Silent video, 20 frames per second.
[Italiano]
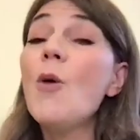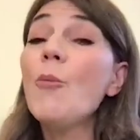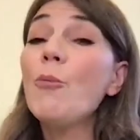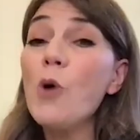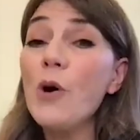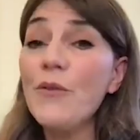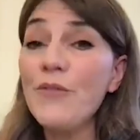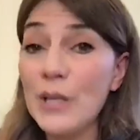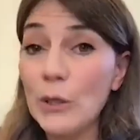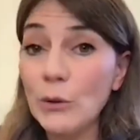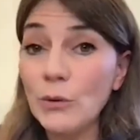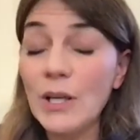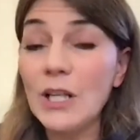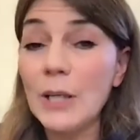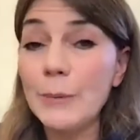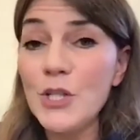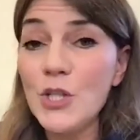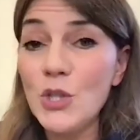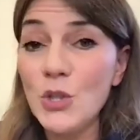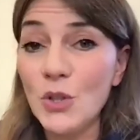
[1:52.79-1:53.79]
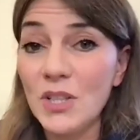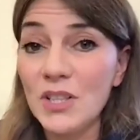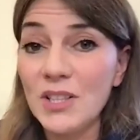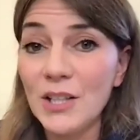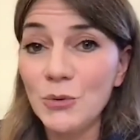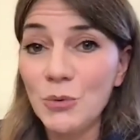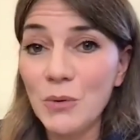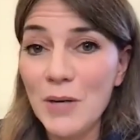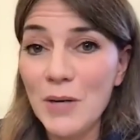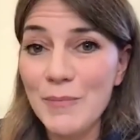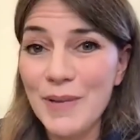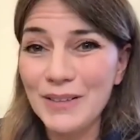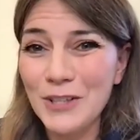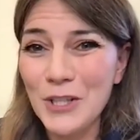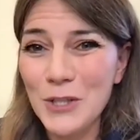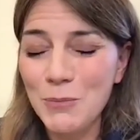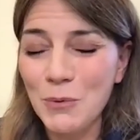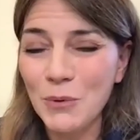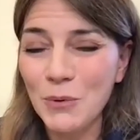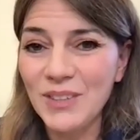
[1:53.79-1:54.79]
può avere una remissione
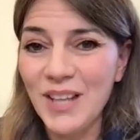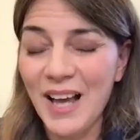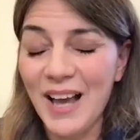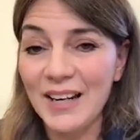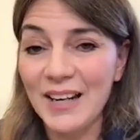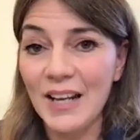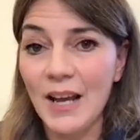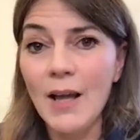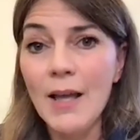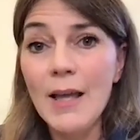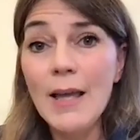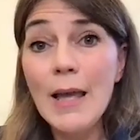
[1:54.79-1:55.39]
naturalmente spontanea,